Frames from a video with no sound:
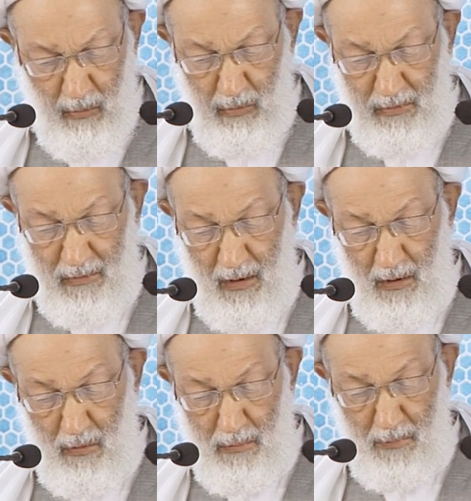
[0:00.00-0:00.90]

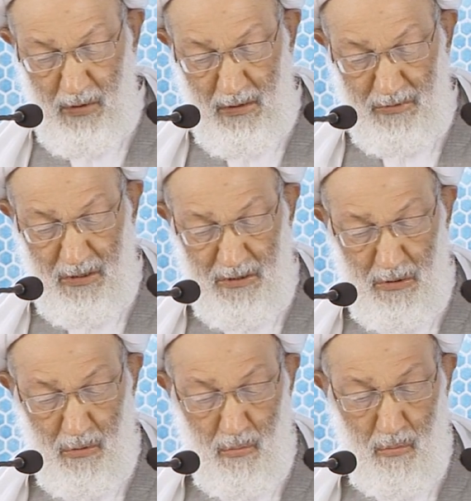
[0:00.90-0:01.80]
والتلاعب
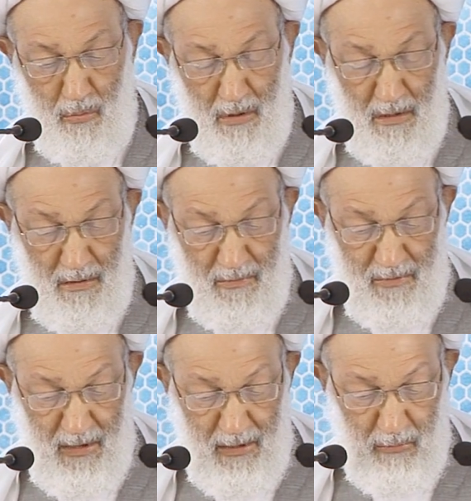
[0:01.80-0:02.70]
بقضية حقوق
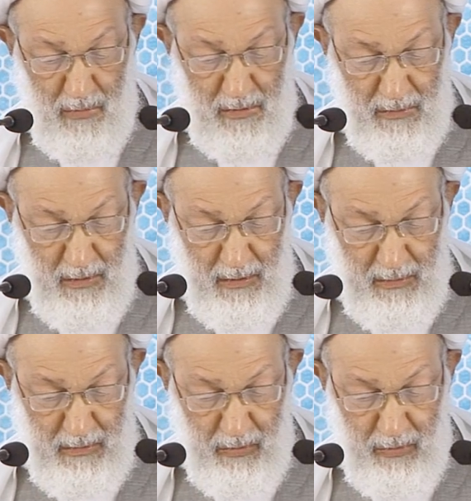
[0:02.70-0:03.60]
الإنسان
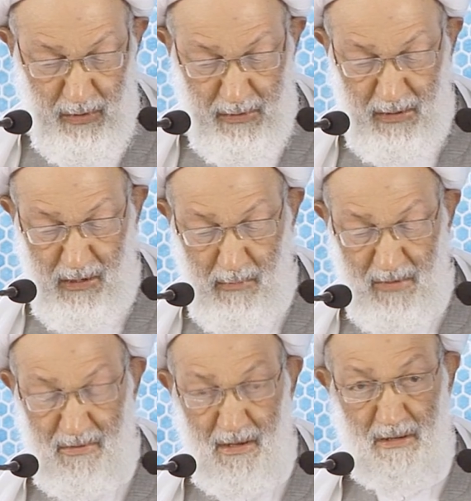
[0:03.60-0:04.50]
وإدارة الظهر
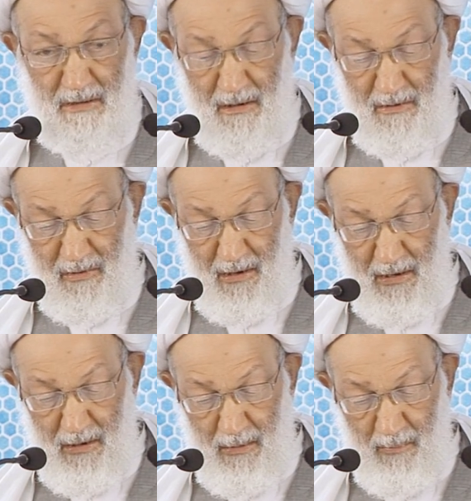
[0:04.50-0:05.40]
لمسألة
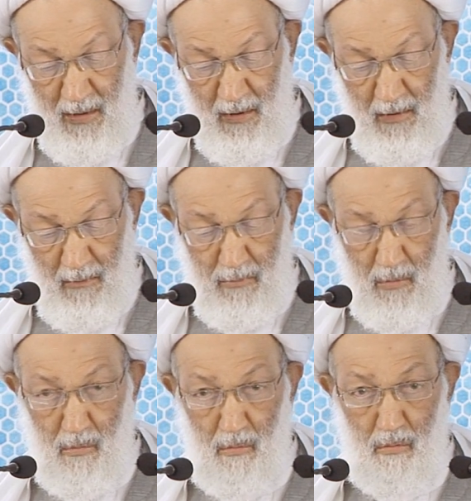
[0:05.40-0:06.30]
الإصلاح
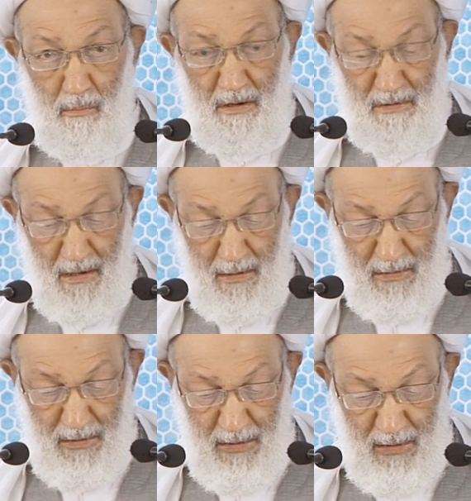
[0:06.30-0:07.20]
فكل ما
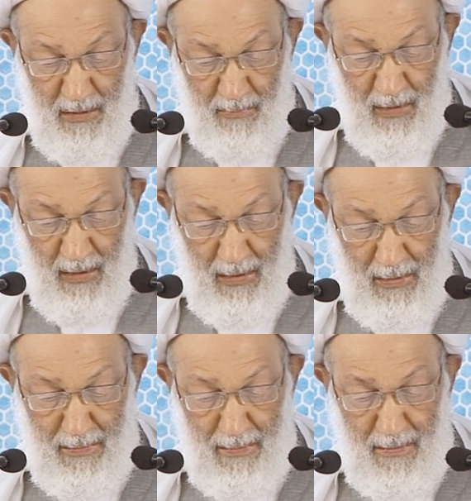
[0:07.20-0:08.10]
تعنيه
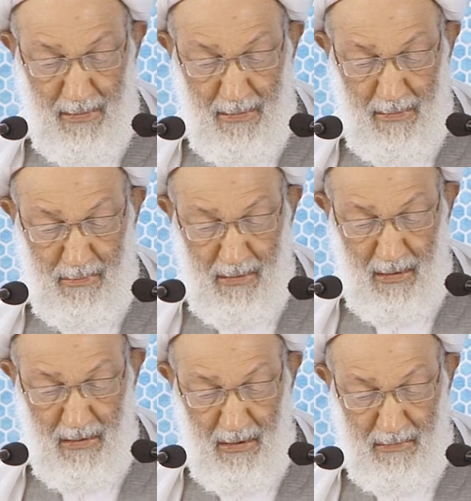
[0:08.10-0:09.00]
أن
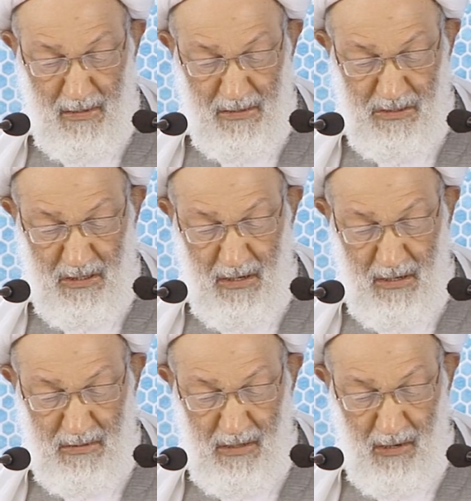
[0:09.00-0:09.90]
هذه أن
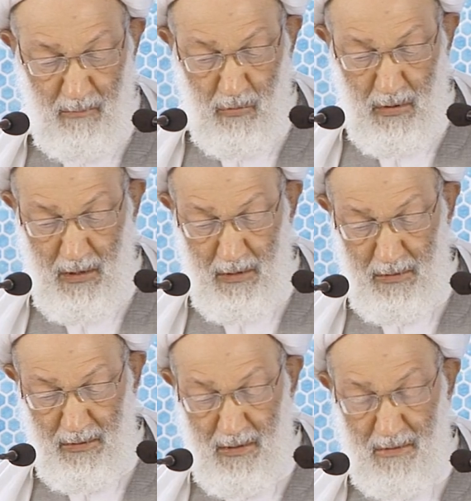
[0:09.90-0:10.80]
الجهات
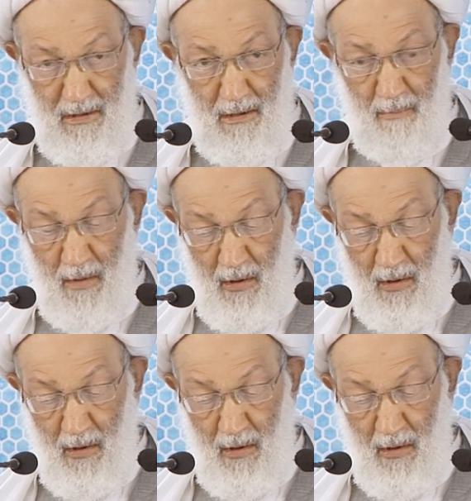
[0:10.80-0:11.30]
المحايدة